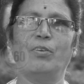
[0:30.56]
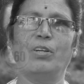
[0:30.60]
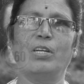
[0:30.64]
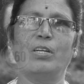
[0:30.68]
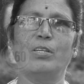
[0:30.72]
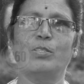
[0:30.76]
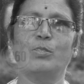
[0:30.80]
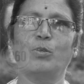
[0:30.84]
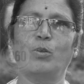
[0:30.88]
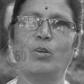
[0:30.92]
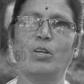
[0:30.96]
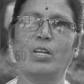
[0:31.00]

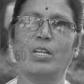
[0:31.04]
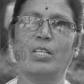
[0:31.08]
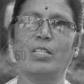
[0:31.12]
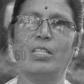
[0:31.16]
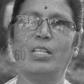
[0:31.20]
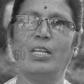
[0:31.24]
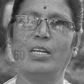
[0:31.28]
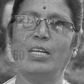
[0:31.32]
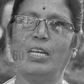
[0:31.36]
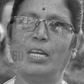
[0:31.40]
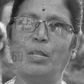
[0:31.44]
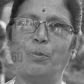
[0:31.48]
அவர்கள் சொல்கிறது
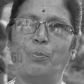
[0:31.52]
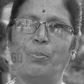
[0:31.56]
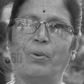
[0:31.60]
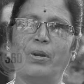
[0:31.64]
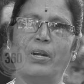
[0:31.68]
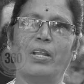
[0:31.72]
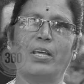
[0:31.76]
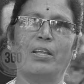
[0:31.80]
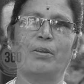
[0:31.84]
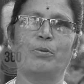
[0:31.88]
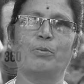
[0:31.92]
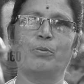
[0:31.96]
தான்
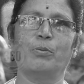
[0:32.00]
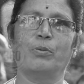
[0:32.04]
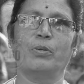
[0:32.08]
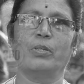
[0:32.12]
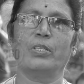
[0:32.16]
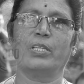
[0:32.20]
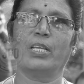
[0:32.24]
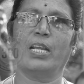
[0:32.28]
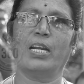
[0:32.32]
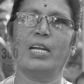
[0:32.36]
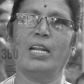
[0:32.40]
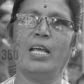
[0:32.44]
நிலைப்பாடாக இருக்கும்
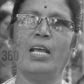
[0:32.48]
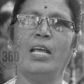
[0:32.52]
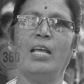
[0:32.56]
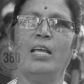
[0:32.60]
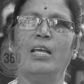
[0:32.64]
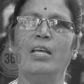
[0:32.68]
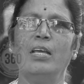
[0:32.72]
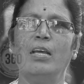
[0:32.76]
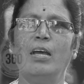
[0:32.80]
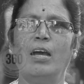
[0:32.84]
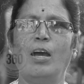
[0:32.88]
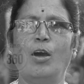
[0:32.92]
ஏன்னா
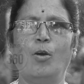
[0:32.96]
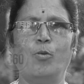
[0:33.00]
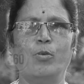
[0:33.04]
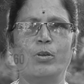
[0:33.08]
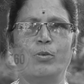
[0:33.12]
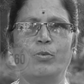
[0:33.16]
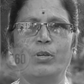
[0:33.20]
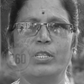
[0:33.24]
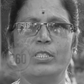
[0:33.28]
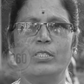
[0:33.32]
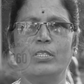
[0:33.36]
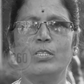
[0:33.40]

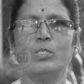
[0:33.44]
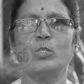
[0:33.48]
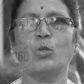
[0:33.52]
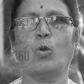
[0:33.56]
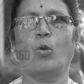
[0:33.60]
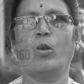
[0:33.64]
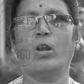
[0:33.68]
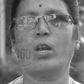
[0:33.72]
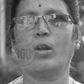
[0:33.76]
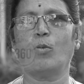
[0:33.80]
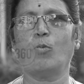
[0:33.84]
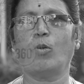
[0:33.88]
அவர் வந்து
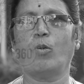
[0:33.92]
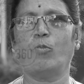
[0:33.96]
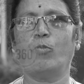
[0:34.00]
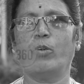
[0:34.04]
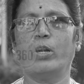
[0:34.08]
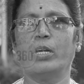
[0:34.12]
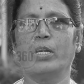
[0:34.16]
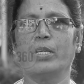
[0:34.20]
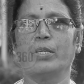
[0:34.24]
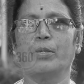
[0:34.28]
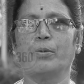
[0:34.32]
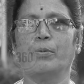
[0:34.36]
சொல்கிற
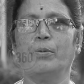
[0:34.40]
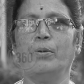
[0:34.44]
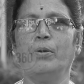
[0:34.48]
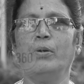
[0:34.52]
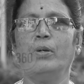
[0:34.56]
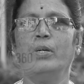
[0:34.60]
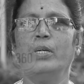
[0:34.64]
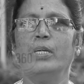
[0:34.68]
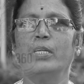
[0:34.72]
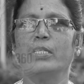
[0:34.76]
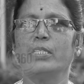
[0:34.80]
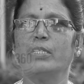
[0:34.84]
ஒவ்வொன்றையும்
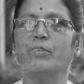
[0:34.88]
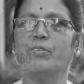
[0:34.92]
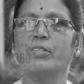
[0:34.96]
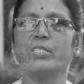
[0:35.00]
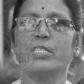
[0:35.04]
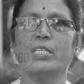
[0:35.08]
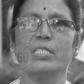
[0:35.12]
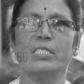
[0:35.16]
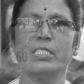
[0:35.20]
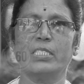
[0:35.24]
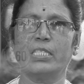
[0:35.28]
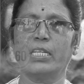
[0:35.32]

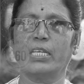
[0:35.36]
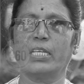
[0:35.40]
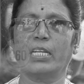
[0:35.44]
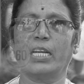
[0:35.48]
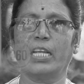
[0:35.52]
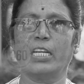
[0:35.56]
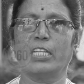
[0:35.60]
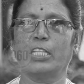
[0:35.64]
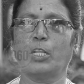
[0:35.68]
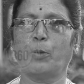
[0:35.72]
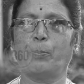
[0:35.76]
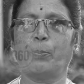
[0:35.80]
இவர்
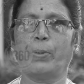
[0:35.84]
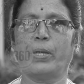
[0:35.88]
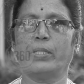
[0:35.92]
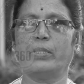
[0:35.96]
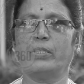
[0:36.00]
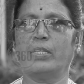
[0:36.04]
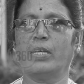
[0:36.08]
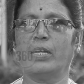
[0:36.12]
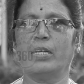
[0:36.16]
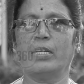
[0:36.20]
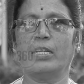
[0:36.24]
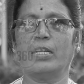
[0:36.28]
செஞ்சிட்ருக்கிறார் இந்த
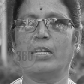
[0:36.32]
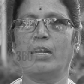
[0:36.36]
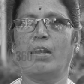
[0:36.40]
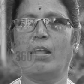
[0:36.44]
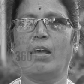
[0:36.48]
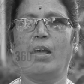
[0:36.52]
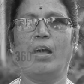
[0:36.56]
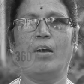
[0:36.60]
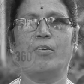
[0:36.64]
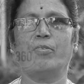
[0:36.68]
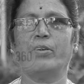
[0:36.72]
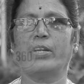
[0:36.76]

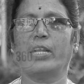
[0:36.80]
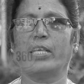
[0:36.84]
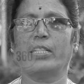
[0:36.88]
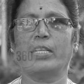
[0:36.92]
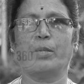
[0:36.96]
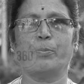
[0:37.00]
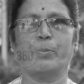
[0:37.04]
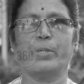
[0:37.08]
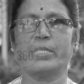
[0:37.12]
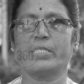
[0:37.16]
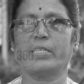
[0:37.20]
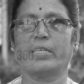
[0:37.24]
பத்தாண்டுகளாக அவர்
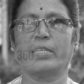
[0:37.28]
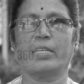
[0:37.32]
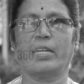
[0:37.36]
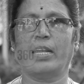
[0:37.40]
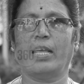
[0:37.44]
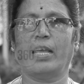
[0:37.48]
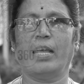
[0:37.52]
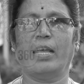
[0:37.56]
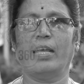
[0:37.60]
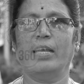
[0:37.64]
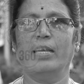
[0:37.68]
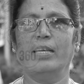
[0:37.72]
எதையுமே
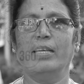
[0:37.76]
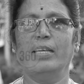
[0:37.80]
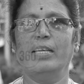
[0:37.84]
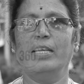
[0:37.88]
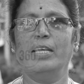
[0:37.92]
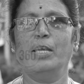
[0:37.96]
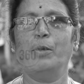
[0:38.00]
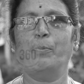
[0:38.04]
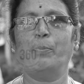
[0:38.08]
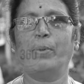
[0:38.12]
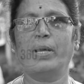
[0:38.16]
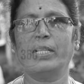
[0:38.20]
செய்யலை
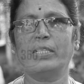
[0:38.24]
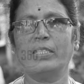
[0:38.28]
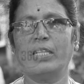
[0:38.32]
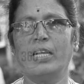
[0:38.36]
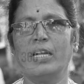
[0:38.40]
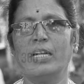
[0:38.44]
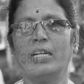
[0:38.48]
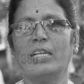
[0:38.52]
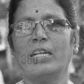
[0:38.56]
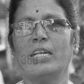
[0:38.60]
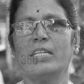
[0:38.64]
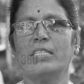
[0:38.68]

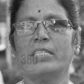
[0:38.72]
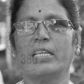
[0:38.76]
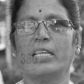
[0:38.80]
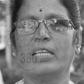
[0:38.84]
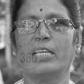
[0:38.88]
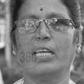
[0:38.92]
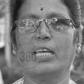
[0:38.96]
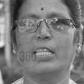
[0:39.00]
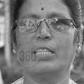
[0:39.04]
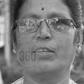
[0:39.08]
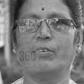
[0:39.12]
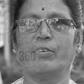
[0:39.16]
பத்தாண்டுகள்
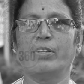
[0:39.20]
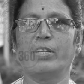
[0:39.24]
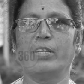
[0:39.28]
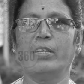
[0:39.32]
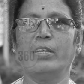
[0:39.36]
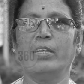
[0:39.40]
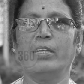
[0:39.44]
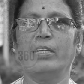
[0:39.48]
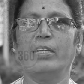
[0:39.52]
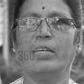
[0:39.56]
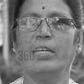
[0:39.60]
செய்யாதவர்